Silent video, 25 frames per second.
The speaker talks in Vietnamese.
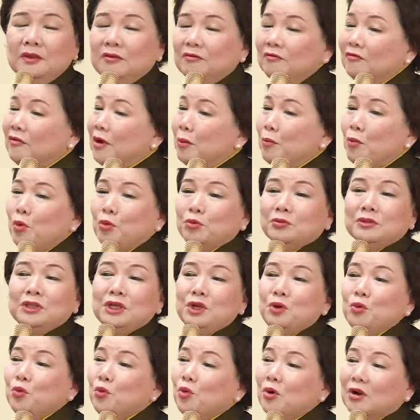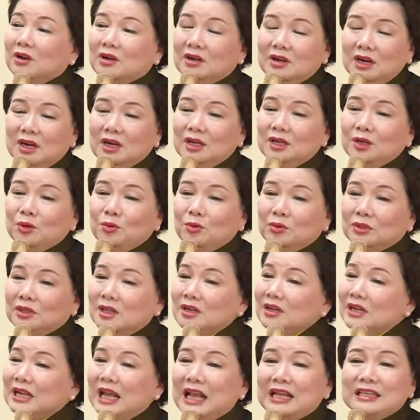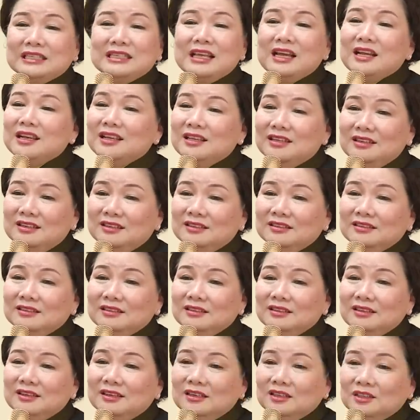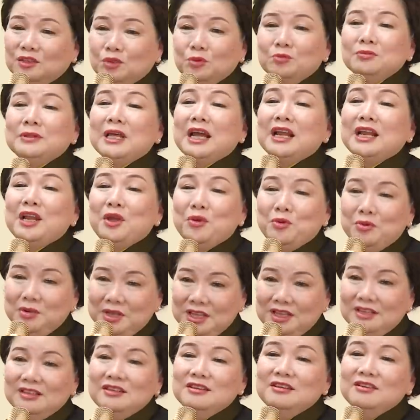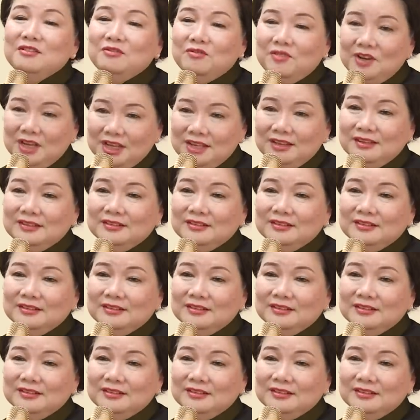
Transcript: Và mục tiêu cuộc đời của tất cả gia đình chúng ta đều nghĩ như vậy.